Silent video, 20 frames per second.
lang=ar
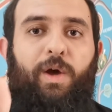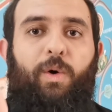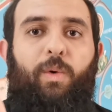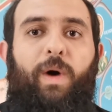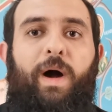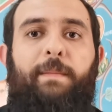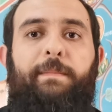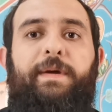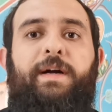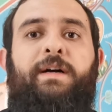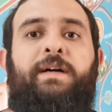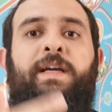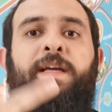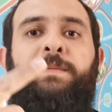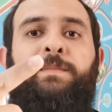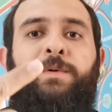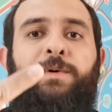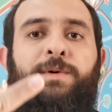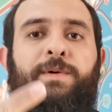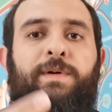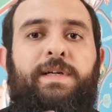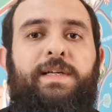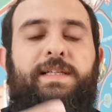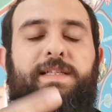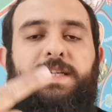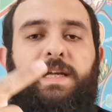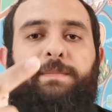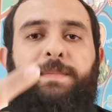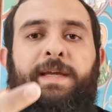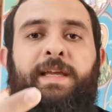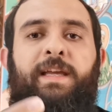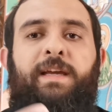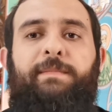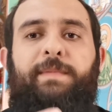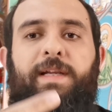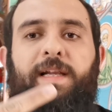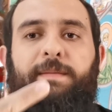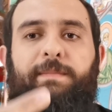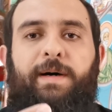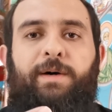وعم بيقيموا صبية
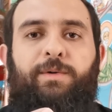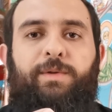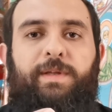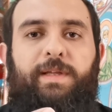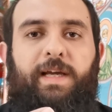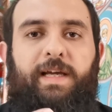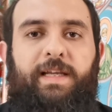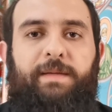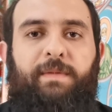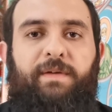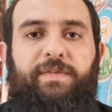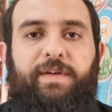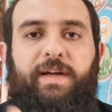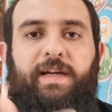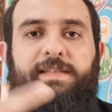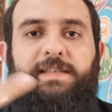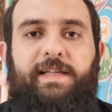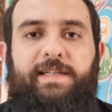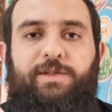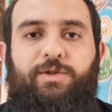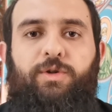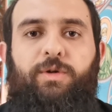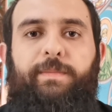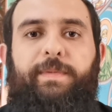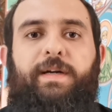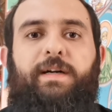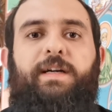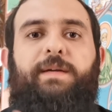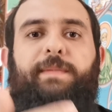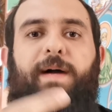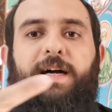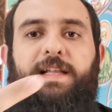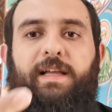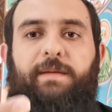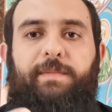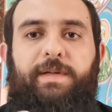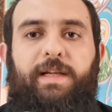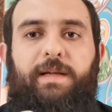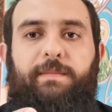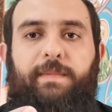من الموت يعني ما في غير يسوع بيقيم حدا
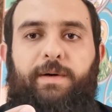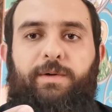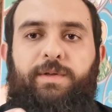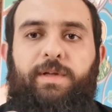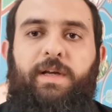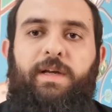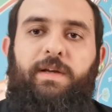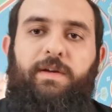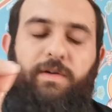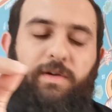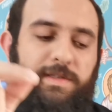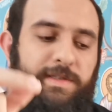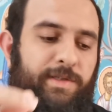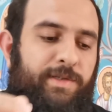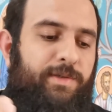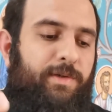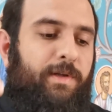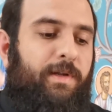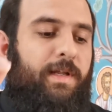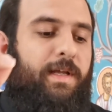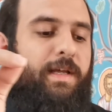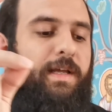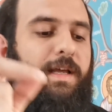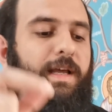من الموت الرسل